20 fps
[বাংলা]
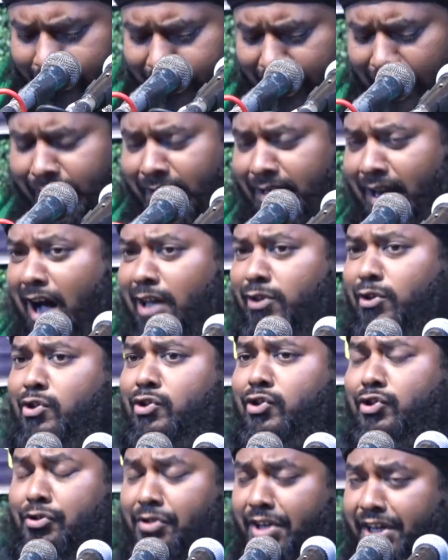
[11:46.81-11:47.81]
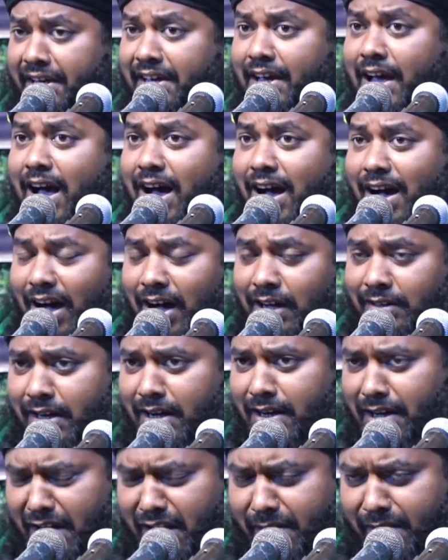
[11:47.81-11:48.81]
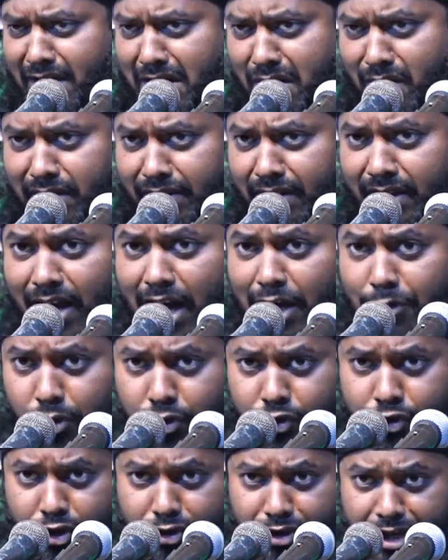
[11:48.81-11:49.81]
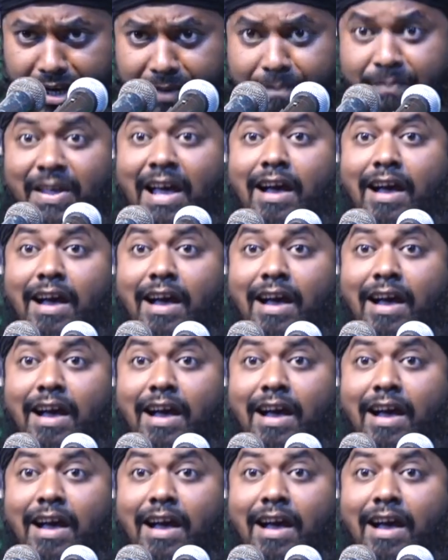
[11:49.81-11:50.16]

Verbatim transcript: তাদের আদর্শ কি খাজা গরিবেন আমাদের আদর্শ কি